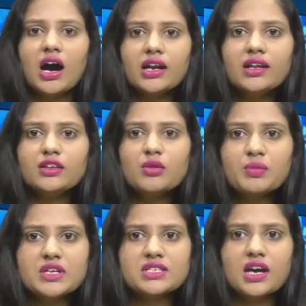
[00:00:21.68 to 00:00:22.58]
ఆనందం
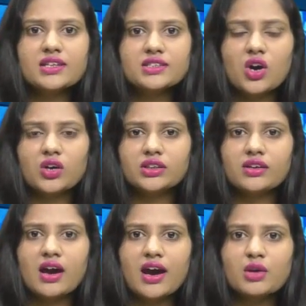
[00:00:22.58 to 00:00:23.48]
ప్రసాద్
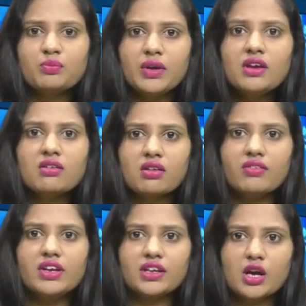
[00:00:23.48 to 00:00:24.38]
డాక్టర్ ఆర్ఎంపీ
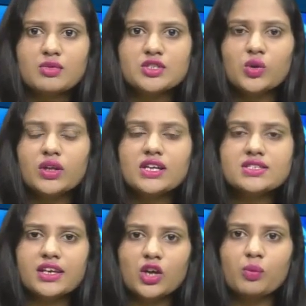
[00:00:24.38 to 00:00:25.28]
రవి గ్రామస్తులు అధిక
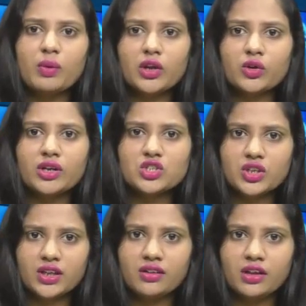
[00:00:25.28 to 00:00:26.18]
సంఖ్యలో పాల్గొనడం
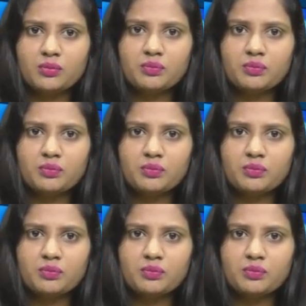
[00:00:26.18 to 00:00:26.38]
జరిగింది